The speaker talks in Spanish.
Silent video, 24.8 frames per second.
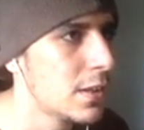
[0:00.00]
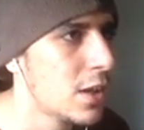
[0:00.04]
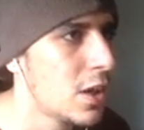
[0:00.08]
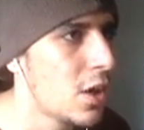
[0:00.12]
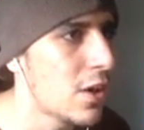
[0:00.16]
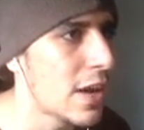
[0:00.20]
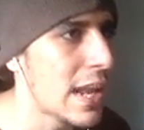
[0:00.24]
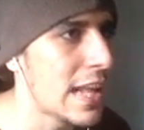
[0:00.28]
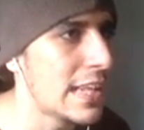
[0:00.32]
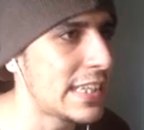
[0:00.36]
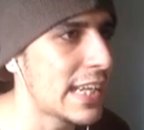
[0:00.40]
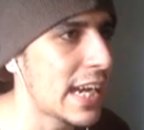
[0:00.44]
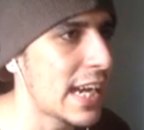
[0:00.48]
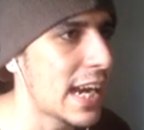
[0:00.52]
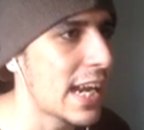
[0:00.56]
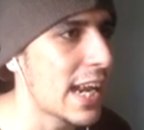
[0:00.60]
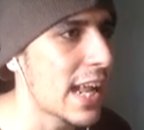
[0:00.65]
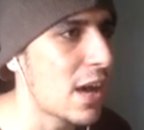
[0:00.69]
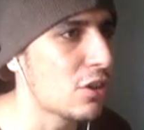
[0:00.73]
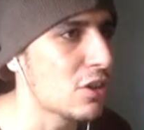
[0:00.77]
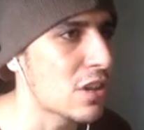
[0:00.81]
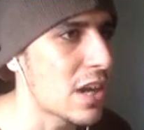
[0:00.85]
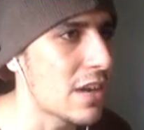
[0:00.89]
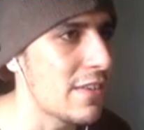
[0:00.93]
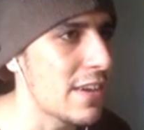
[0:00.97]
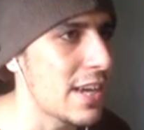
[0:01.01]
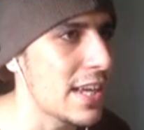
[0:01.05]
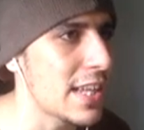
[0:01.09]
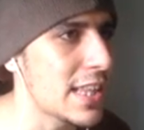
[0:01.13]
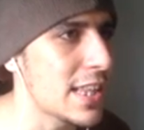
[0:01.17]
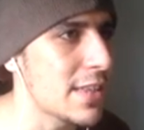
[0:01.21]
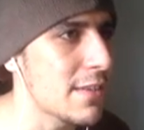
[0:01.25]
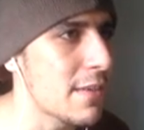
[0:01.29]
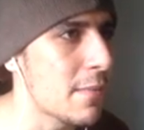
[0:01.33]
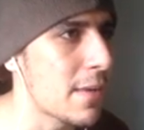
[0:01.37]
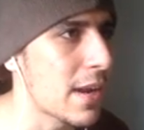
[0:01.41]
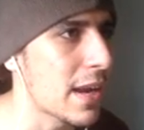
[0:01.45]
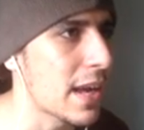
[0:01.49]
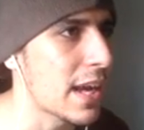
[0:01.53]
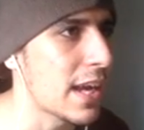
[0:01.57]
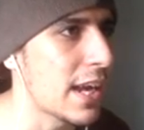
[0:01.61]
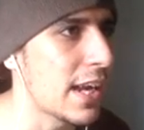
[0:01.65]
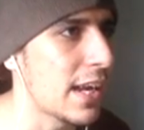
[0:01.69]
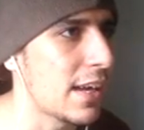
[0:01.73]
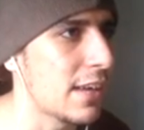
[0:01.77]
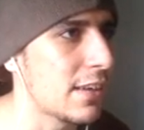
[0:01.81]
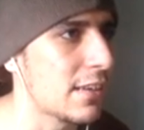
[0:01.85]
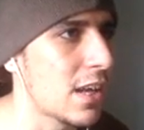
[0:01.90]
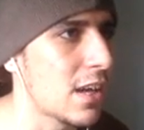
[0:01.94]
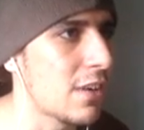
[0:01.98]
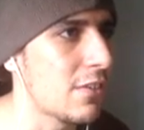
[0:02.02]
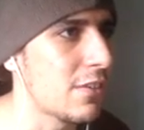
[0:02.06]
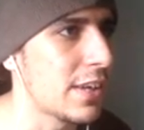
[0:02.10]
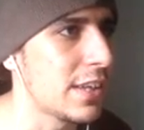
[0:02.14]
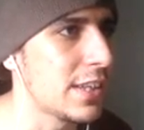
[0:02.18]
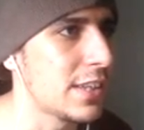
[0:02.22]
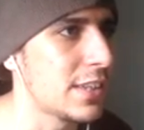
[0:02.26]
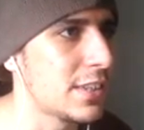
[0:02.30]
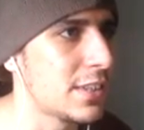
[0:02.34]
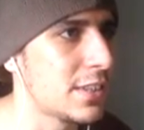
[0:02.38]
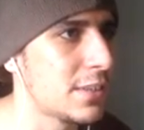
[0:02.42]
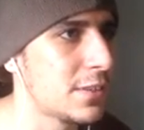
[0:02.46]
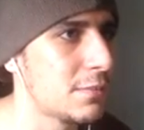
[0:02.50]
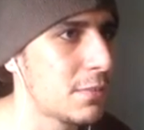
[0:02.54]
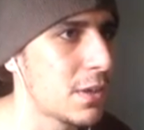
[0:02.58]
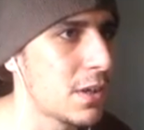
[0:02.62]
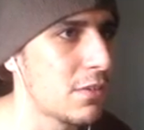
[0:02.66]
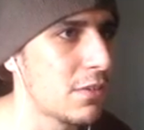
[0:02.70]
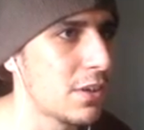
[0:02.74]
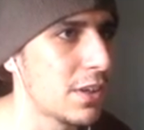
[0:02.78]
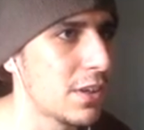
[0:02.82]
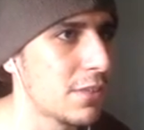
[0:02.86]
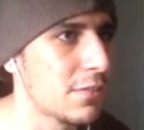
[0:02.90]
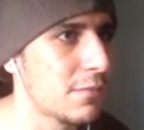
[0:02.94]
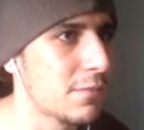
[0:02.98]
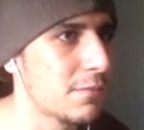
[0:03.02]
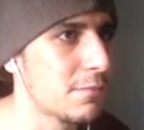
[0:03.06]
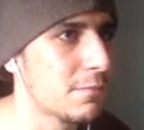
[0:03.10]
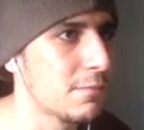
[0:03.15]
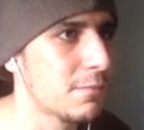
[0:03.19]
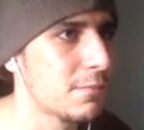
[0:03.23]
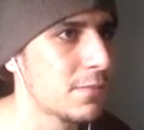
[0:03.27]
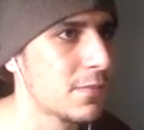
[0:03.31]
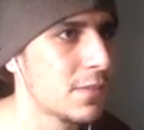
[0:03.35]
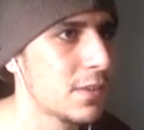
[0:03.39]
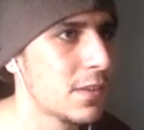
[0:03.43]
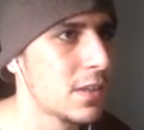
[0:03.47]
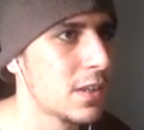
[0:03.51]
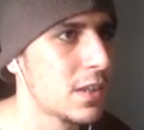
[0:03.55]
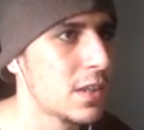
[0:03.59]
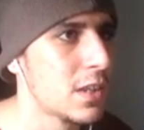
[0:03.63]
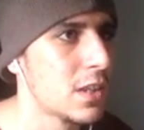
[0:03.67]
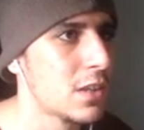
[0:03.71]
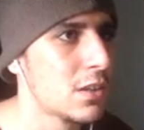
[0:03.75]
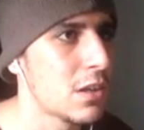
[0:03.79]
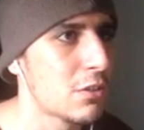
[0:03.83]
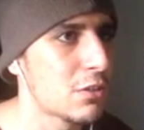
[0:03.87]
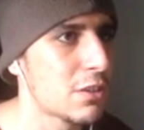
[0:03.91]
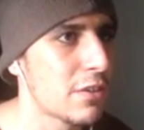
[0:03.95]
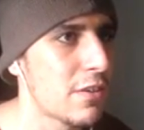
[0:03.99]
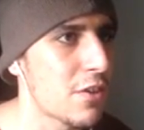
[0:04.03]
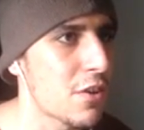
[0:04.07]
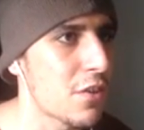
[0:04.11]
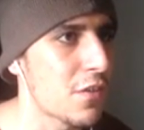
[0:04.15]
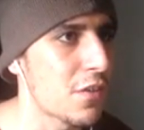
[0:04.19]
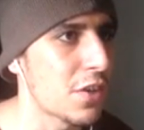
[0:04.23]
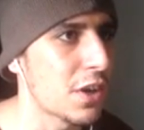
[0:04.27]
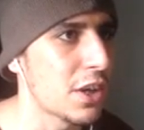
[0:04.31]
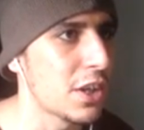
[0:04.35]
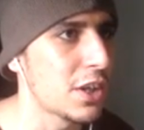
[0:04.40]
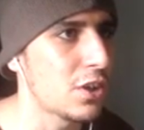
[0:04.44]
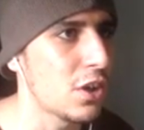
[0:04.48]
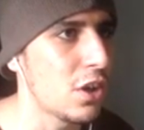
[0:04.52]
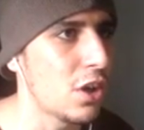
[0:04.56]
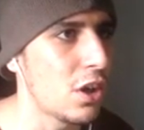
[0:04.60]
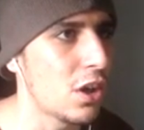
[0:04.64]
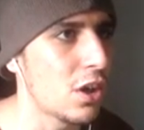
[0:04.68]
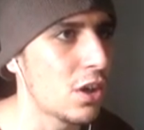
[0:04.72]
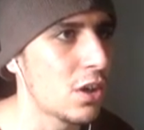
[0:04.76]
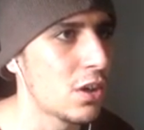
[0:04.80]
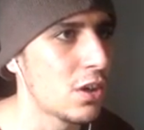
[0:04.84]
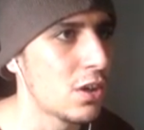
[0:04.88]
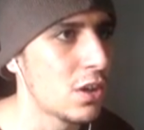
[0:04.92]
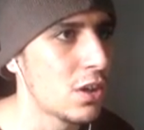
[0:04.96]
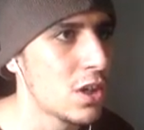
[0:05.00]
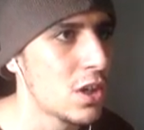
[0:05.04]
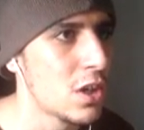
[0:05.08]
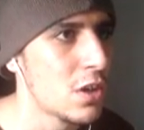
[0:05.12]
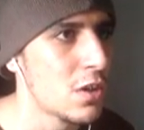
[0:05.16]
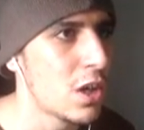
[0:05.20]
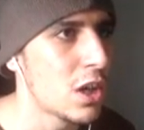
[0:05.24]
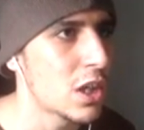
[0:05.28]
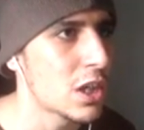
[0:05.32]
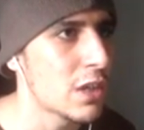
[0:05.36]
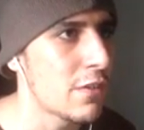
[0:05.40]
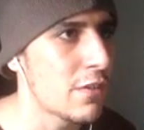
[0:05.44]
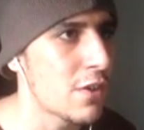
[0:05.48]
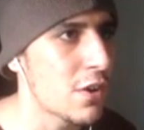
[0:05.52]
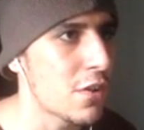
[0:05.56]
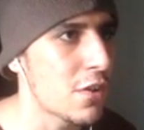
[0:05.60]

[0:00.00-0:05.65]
Ahora él llegará otra vez y me marcará, ya lo veréis. Pero bueno. Vamos a ver, Rodriguito. Vamos a ver,